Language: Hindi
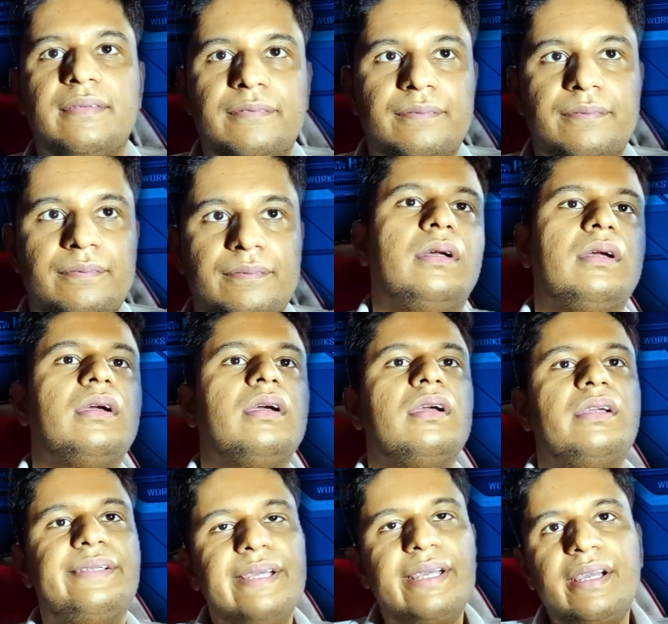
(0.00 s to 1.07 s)
ये
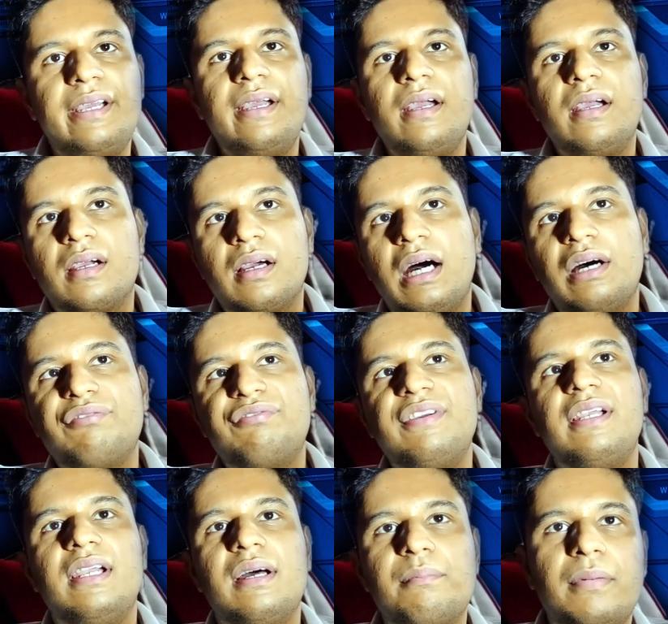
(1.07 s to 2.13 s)
एक काफ़ी लंबा
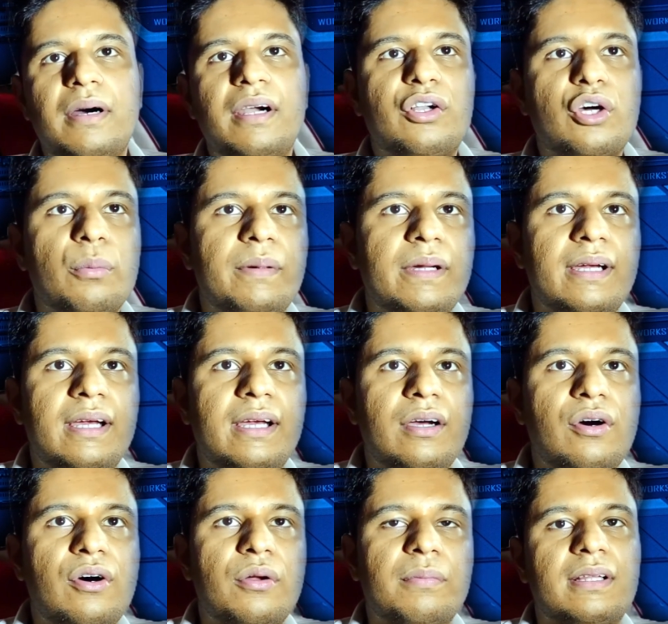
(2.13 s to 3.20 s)
टॉपिक है और मतलब
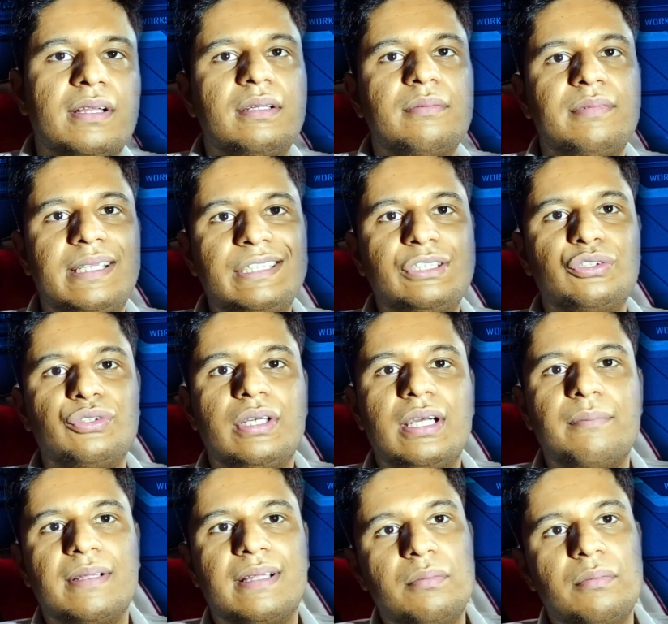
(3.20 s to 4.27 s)
ये जो है मतलब
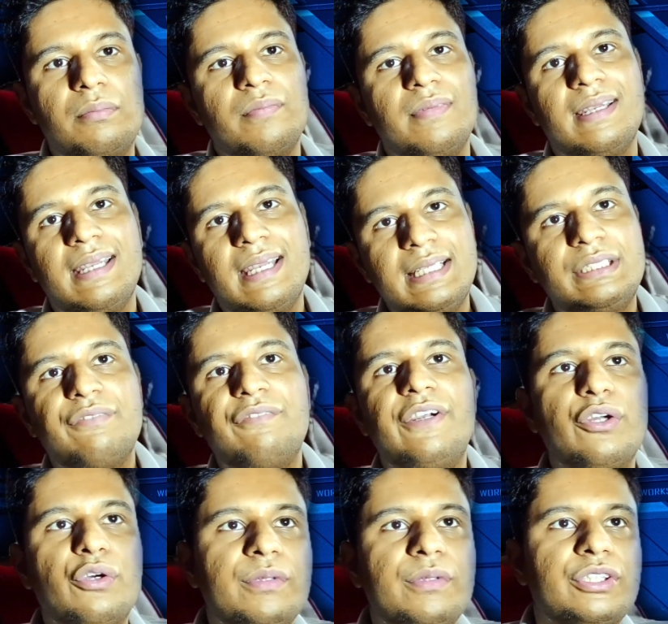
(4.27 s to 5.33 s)
नेक्स्ट वीडियो में जो है
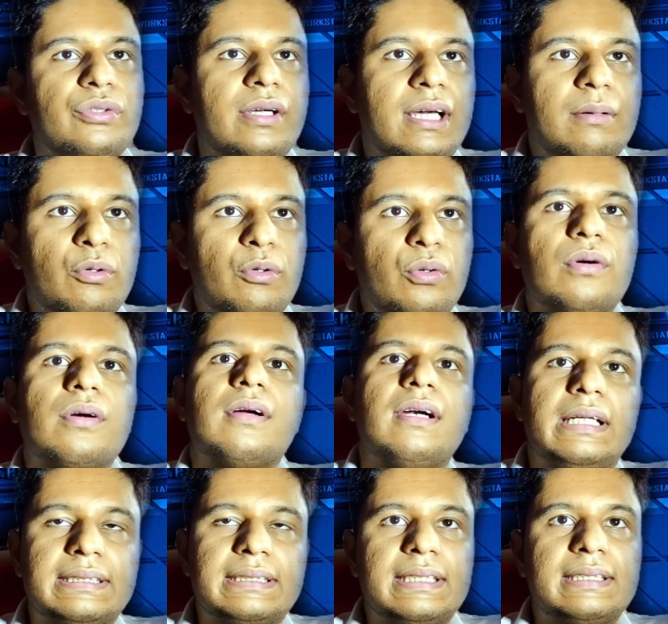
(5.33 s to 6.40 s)
हम लोग डिस्कस
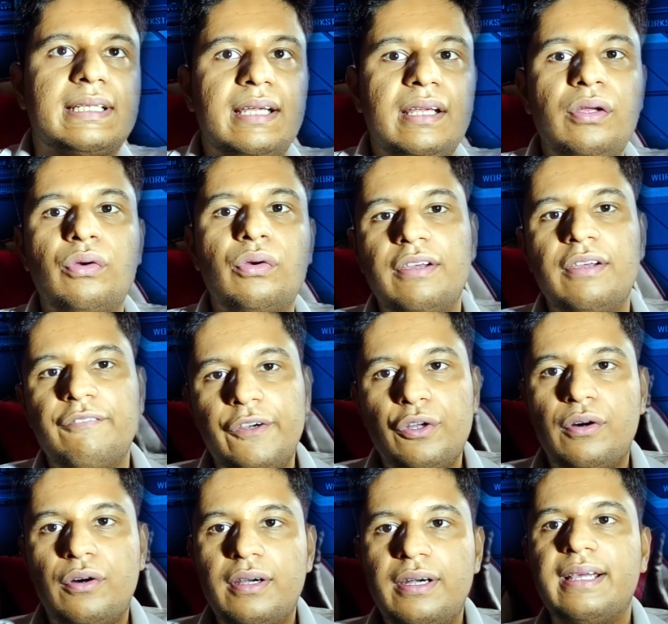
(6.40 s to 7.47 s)
करेंगे क्योंकि ये वीडियो ऑलरेडी
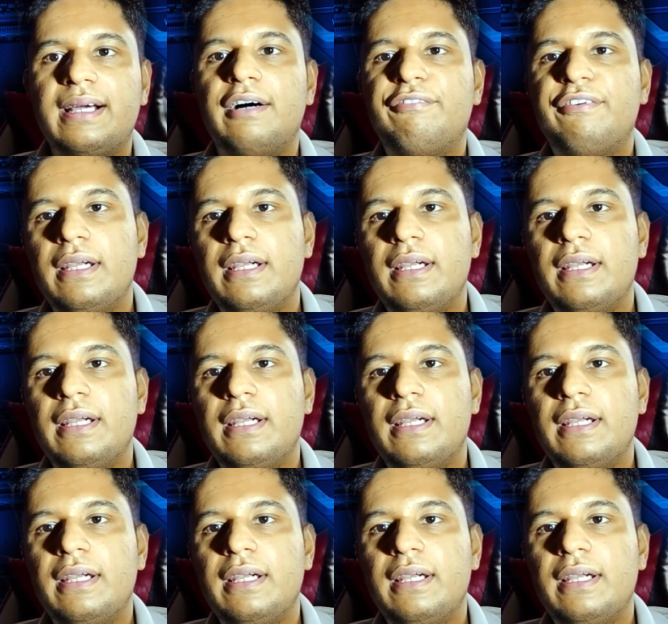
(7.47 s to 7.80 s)
काफ़ी लंबा हो चुका